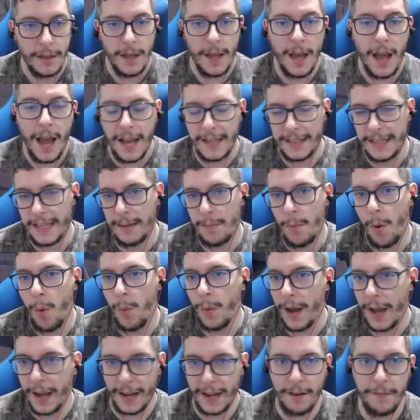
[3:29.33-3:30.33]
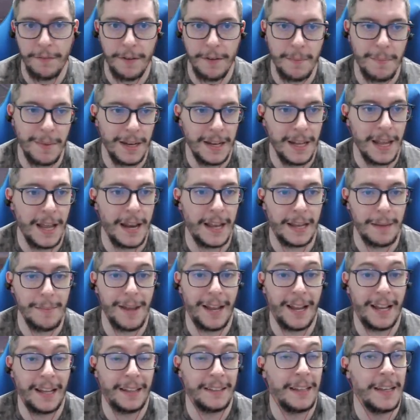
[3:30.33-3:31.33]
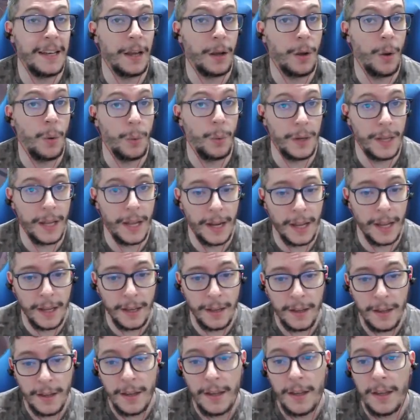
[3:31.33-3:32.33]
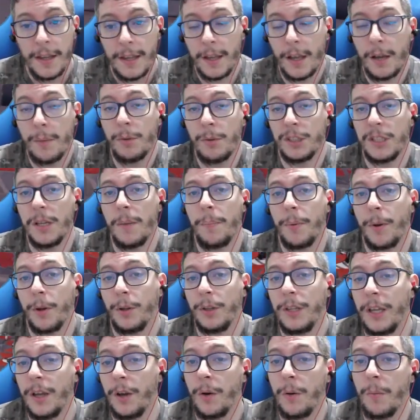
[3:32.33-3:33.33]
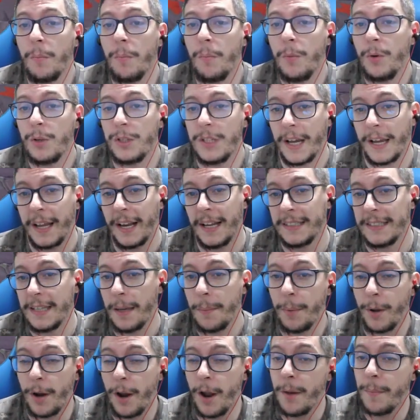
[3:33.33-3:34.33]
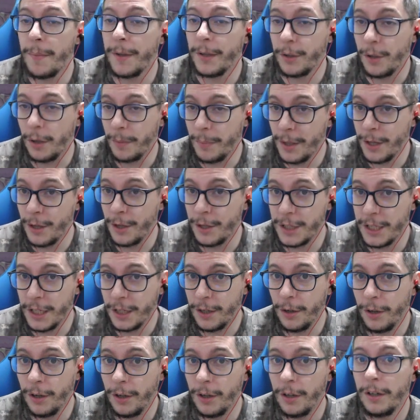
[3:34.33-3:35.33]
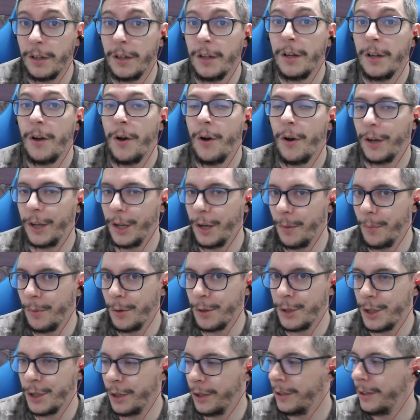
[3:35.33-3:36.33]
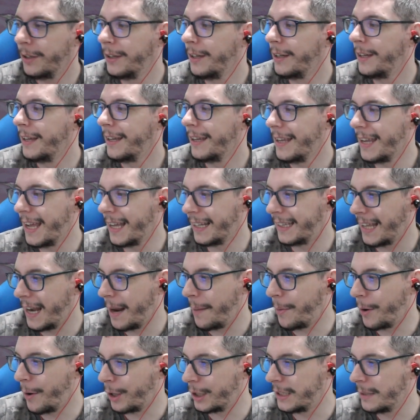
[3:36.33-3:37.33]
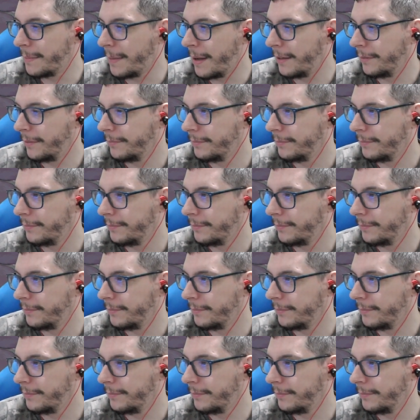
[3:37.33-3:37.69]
Ahí tenemos una gran familia a la que me encantaría que os unierais. Y como siempre os digo, muchas gracias por haber visto el vídeo chicos, os quiero mucho y hasta la próxima.